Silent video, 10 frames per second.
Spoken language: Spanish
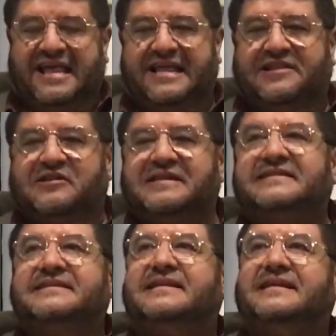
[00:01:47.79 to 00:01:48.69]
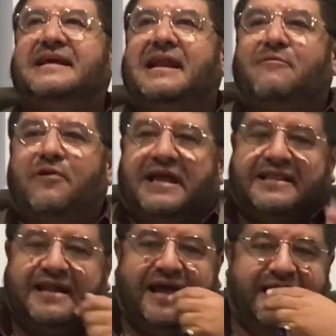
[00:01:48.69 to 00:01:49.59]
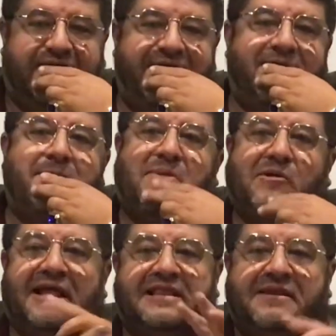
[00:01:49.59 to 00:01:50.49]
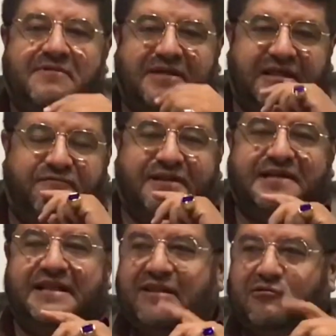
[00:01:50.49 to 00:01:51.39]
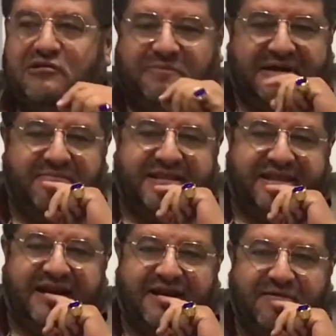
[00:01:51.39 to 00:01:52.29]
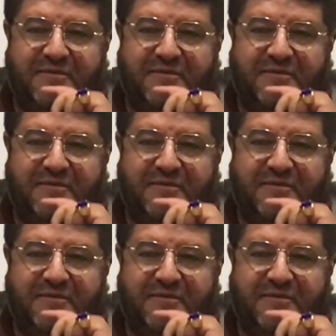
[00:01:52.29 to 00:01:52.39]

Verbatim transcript: Y entonces dije, la voy a traer, pero la tenemos que disfrazar de adulto para meterla, ¿no?